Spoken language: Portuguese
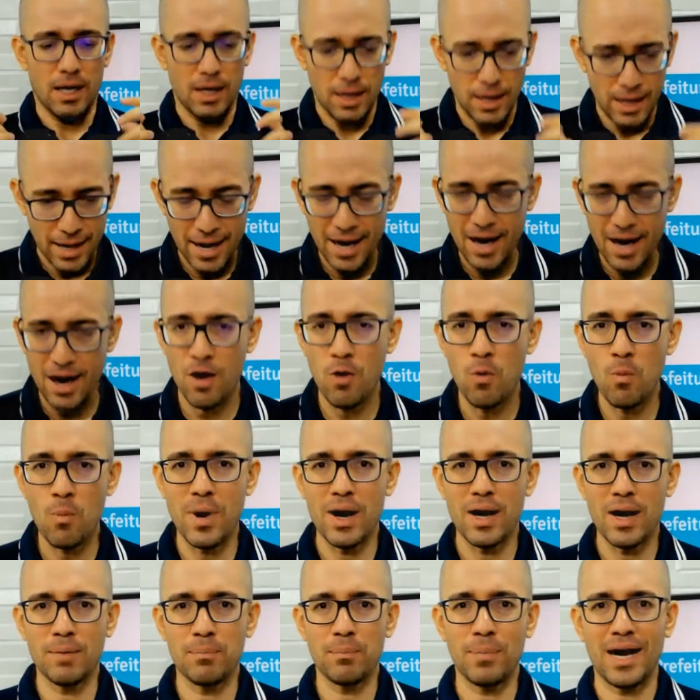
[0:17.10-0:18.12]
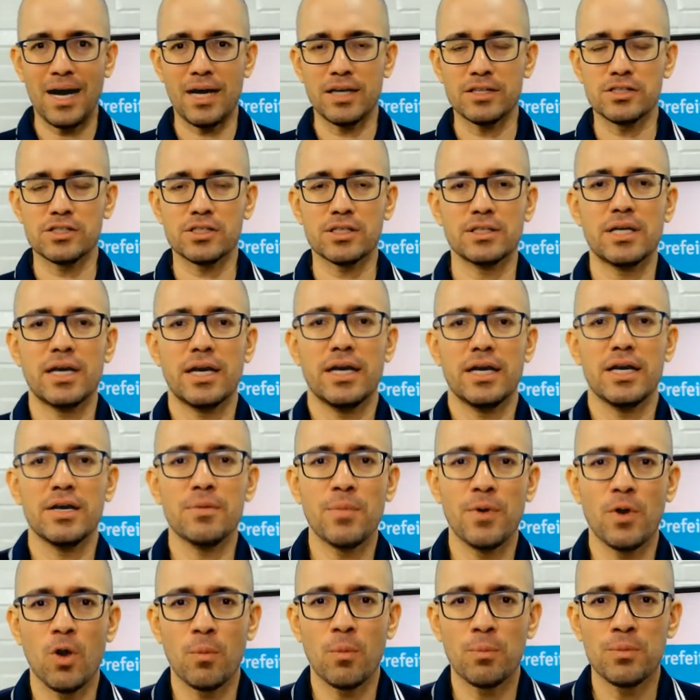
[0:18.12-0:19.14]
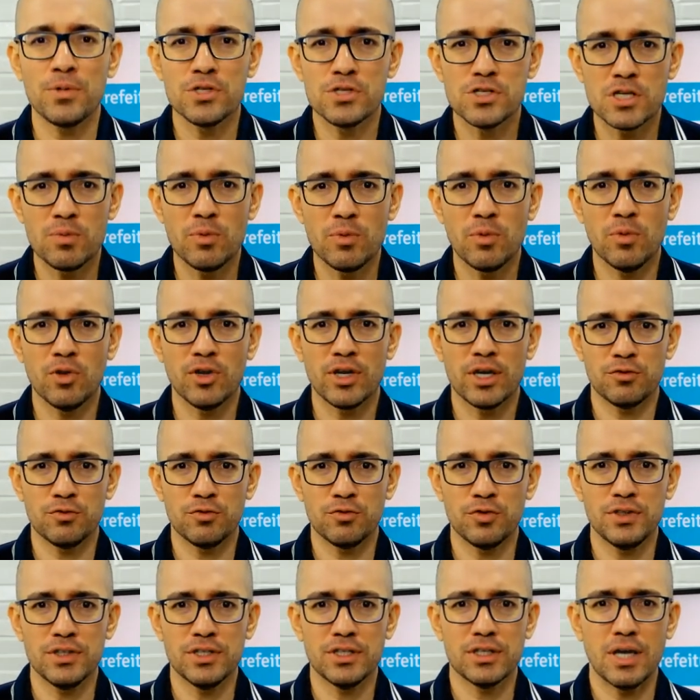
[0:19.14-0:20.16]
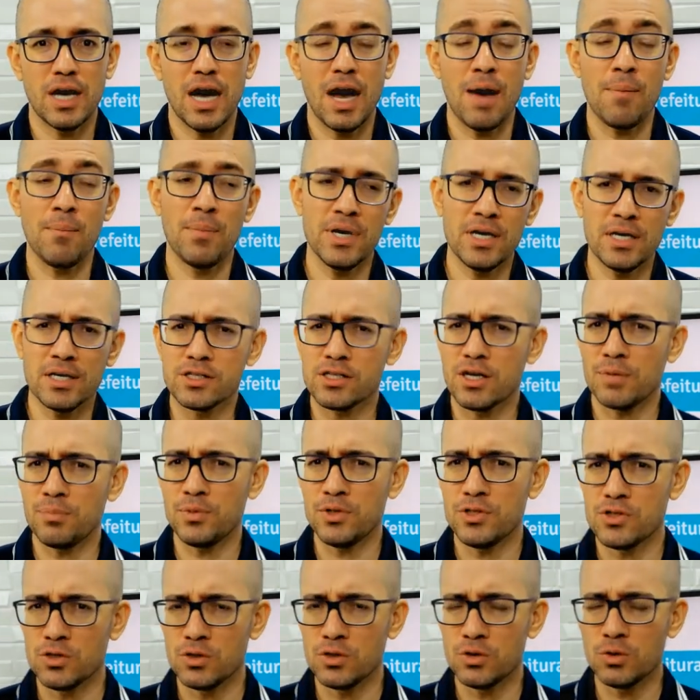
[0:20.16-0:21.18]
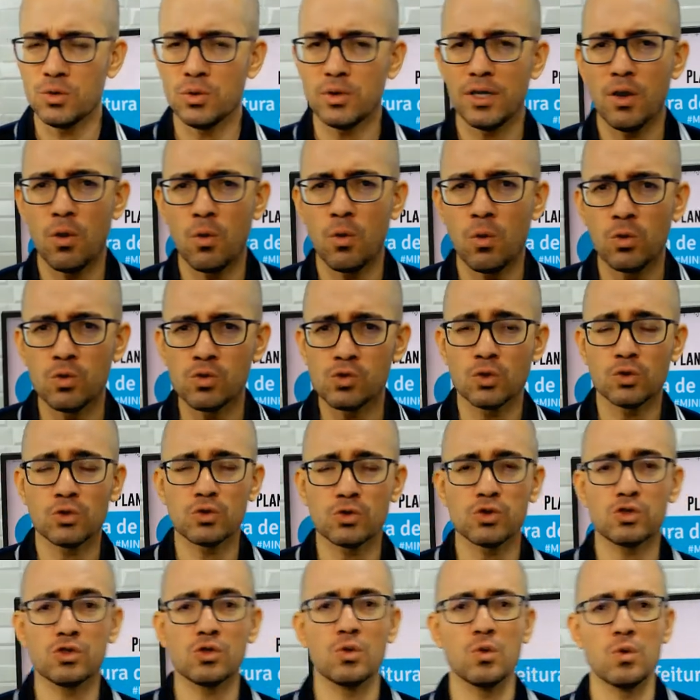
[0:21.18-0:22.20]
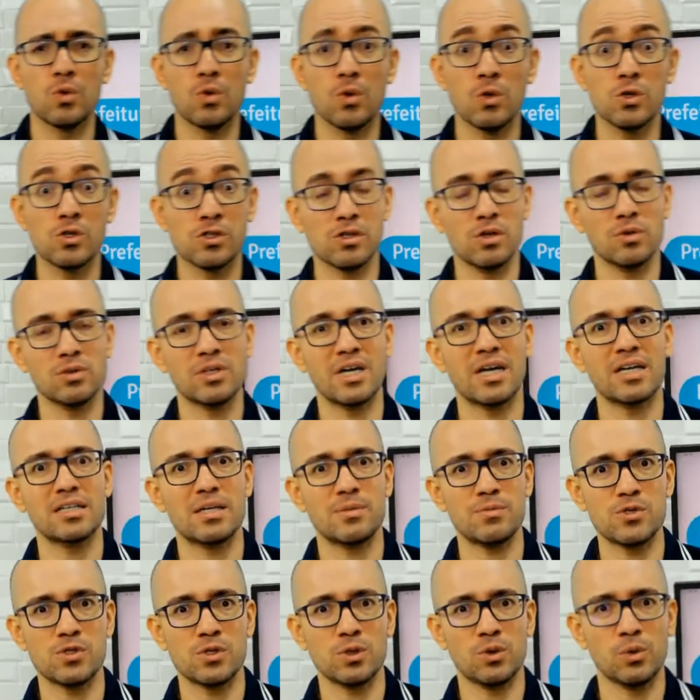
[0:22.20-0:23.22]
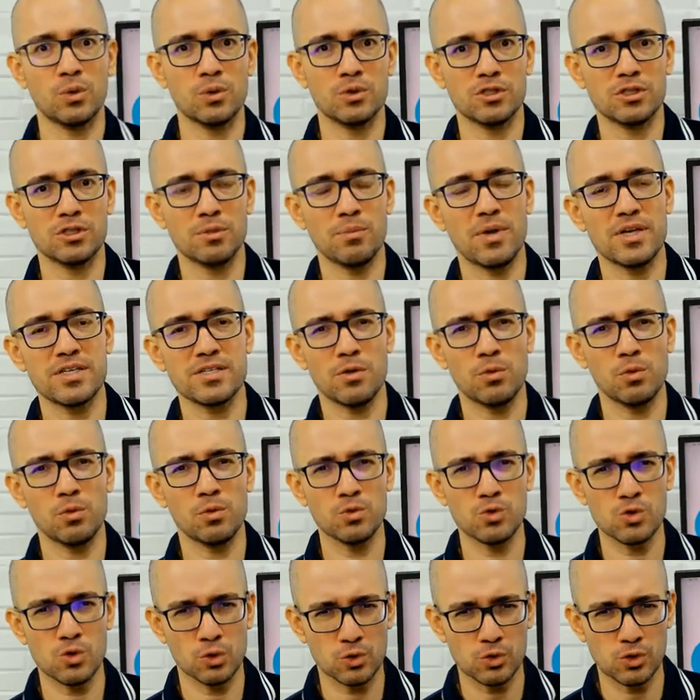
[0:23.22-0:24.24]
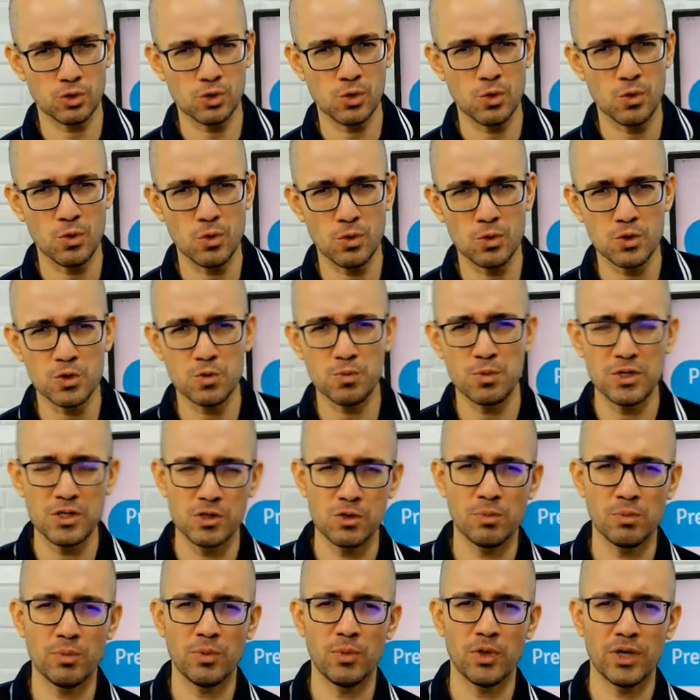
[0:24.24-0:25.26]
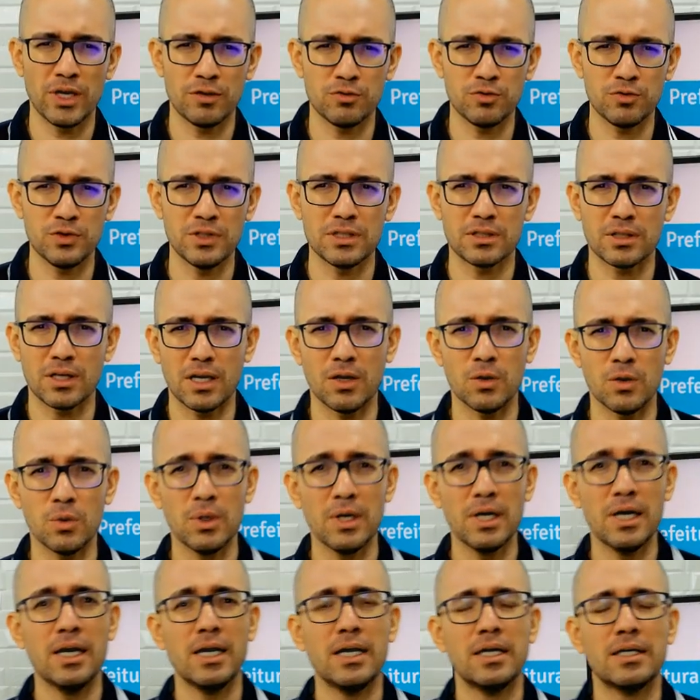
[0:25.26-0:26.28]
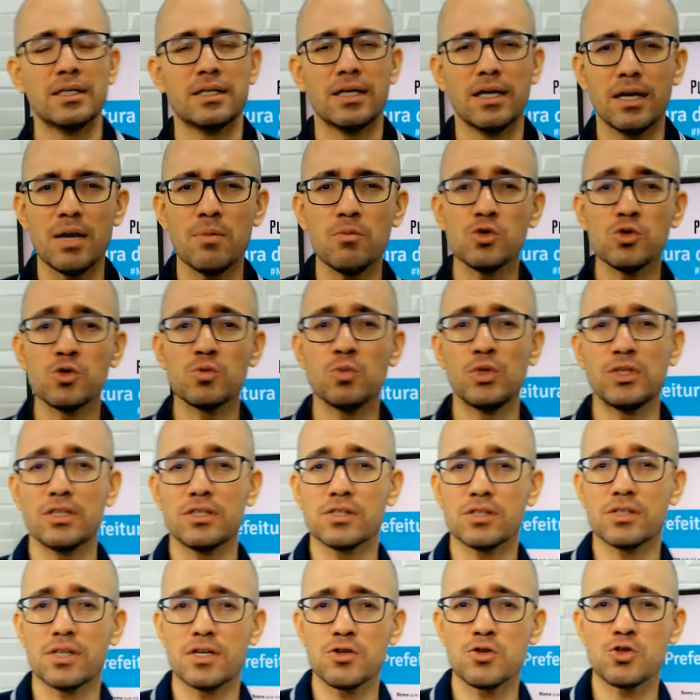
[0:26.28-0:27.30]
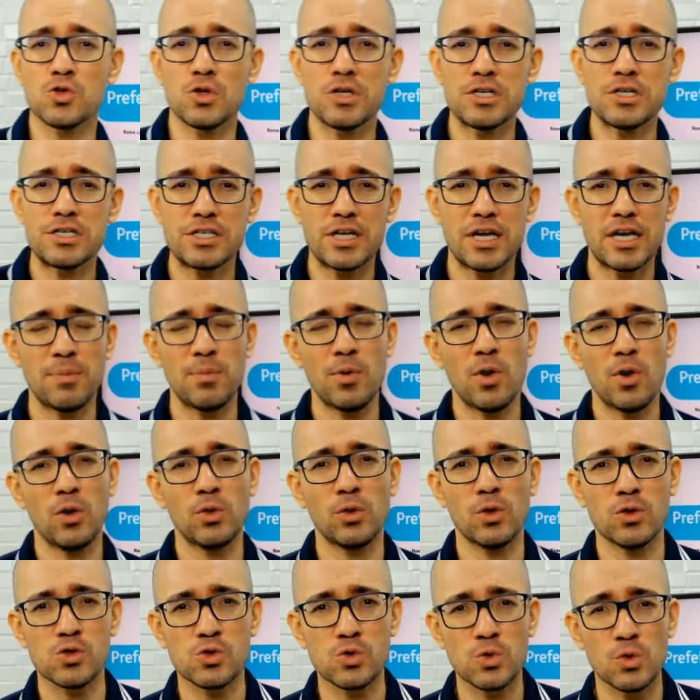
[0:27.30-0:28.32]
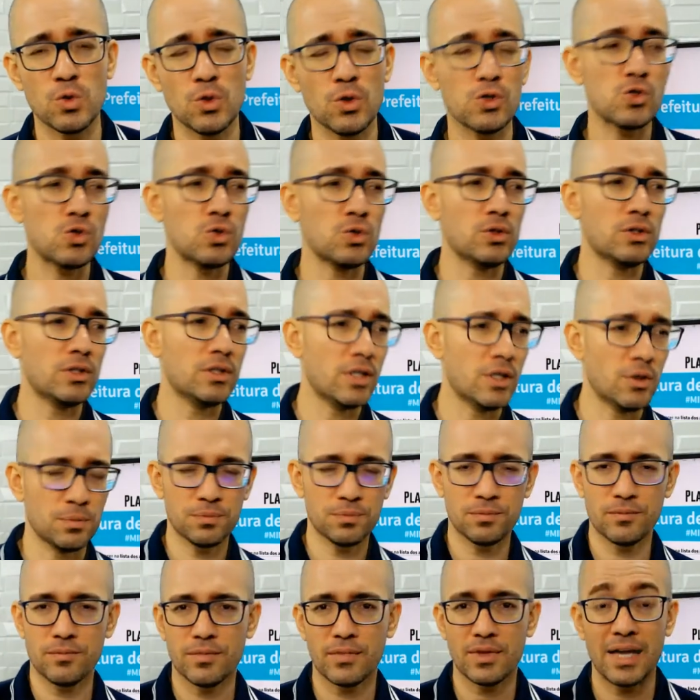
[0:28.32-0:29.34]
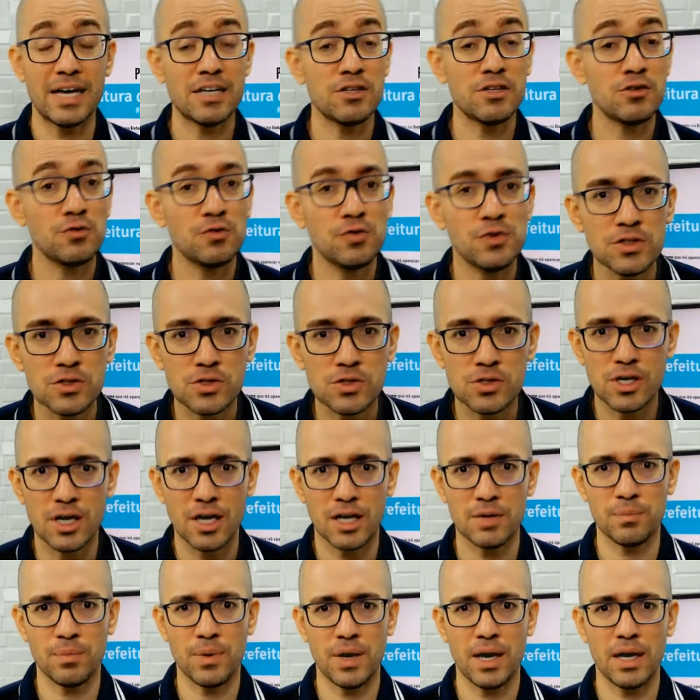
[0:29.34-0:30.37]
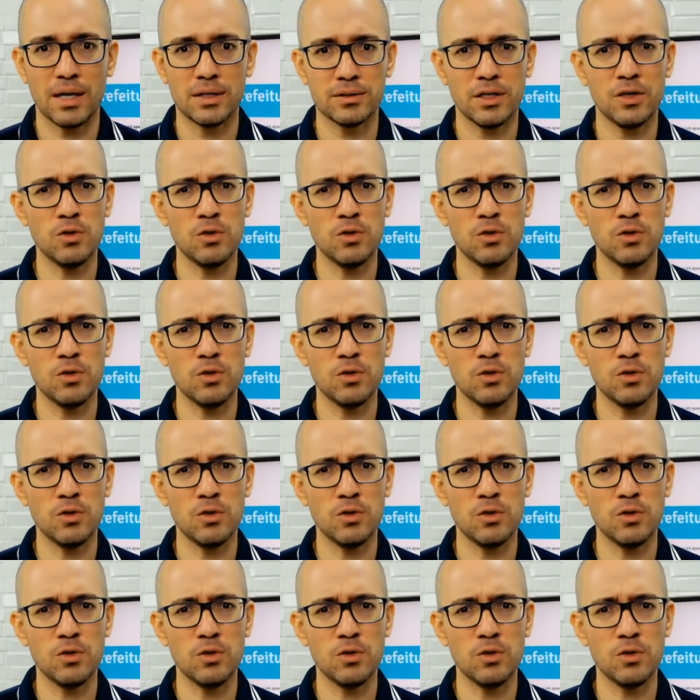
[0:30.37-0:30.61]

É uma prática da RBO pedir bibliografia? A banca já pediu em alguns outros concursos, não da área da psicologia, mas em alguns outros concursos, pediu bibliografia e tal. Teremos muitas questões da RBO no nosso curso? Não. É difícil carimpar.